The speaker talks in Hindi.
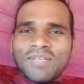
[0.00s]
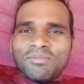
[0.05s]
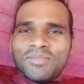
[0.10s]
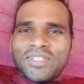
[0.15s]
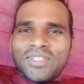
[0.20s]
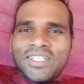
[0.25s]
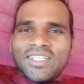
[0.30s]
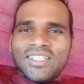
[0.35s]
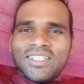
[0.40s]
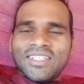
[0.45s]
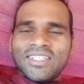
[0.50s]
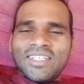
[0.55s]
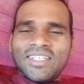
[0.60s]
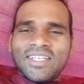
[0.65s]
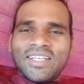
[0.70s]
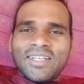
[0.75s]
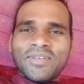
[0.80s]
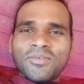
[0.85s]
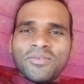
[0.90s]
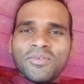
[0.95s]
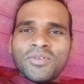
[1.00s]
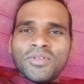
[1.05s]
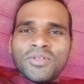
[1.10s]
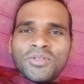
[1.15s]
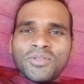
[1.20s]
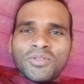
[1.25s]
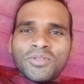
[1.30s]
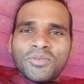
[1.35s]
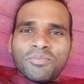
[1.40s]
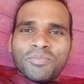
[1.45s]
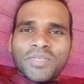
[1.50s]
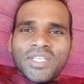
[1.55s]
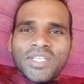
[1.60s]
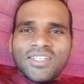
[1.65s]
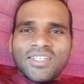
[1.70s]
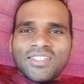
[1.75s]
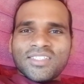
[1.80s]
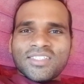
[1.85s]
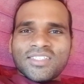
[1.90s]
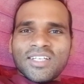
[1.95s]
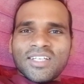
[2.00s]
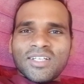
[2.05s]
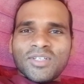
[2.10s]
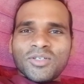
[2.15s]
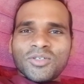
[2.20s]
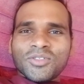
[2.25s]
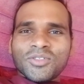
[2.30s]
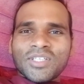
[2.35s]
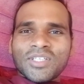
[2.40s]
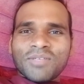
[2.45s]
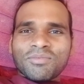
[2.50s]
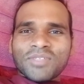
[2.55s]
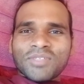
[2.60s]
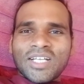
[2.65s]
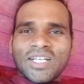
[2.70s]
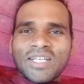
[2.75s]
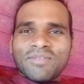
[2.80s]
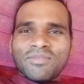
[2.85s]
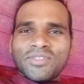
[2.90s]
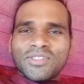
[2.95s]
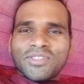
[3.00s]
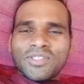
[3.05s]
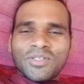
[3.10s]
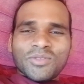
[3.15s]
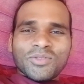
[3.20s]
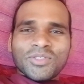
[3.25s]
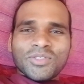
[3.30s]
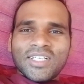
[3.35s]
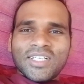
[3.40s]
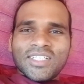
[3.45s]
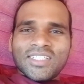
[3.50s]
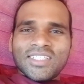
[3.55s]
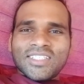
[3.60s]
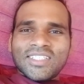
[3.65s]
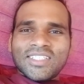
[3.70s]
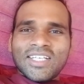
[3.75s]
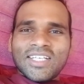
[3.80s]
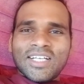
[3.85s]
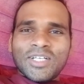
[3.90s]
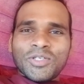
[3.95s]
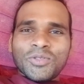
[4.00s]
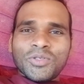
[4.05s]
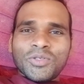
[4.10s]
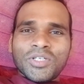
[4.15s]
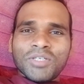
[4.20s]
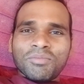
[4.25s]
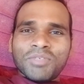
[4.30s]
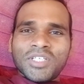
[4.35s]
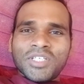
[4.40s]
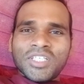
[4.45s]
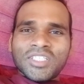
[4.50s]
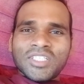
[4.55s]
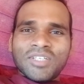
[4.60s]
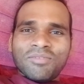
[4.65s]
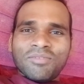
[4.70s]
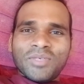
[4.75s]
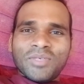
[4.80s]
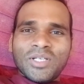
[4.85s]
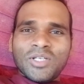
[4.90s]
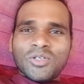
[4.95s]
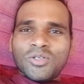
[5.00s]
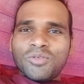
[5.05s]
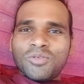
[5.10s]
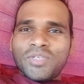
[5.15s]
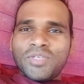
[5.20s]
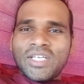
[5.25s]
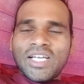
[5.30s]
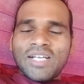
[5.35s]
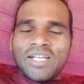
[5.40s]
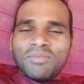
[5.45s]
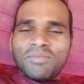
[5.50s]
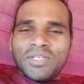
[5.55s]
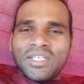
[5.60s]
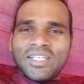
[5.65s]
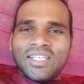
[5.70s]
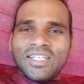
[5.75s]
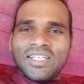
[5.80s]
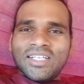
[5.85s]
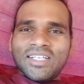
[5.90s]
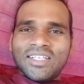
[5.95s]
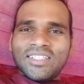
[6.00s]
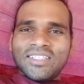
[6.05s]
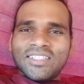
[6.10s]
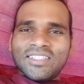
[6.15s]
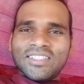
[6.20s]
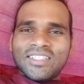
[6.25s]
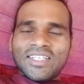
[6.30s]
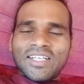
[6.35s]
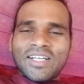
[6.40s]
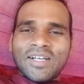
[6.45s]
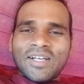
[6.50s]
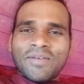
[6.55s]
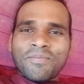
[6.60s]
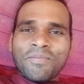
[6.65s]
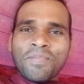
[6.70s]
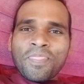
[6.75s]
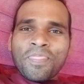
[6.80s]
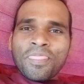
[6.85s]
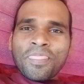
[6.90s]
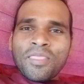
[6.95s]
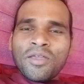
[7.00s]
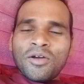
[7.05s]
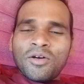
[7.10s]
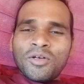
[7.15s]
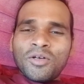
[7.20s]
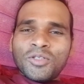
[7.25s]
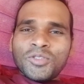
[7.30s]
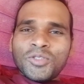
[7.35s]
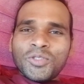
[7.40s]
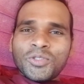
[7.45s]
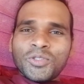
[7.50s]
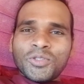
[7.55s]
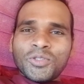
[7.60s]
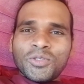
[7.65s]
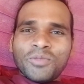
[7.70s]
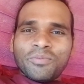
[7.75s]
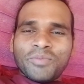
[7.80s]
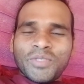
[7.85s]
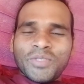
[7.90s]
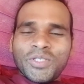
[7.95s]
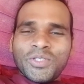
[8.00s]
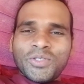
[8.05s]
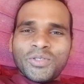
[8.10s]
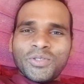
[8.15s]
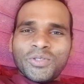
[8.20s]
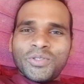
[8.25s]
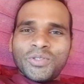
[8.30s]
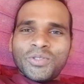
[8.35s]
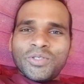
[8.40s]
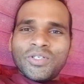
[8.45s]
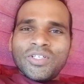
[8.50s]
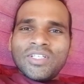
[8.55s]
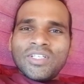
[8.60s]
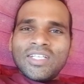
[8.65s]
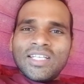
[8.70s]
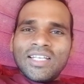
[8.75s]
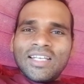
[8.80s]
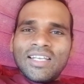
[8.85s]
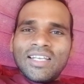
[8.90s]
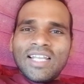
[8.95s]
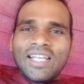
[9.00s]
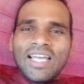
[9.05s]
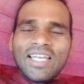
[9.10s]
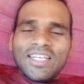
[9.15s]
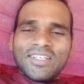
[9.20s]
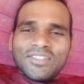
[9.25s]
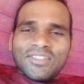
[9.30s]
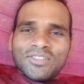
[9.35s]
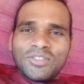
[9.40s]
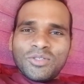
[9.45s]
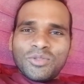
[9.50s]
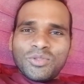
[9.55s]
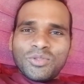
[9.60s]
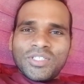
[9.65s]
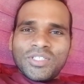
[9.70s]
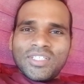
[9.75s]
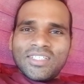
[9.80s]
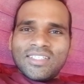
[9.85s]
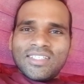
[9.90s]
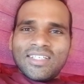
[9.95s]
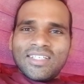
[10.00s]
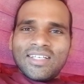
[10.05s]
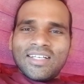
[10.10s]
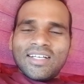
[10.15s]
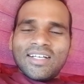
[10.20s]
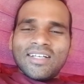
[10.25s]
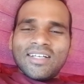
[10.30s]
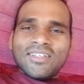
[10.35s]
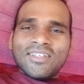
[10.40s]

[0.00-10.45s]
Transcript: नहीं किए हैं तो प्लीज़ चैनल को सब्सक्राइब ज़रूर कर दीजिएगा नोटिफिकेशन बेल को भी आल पे क्लिक कर दीजिएगा और दोस्तों वीडियो को लाइक ज़रूर कीजिएगा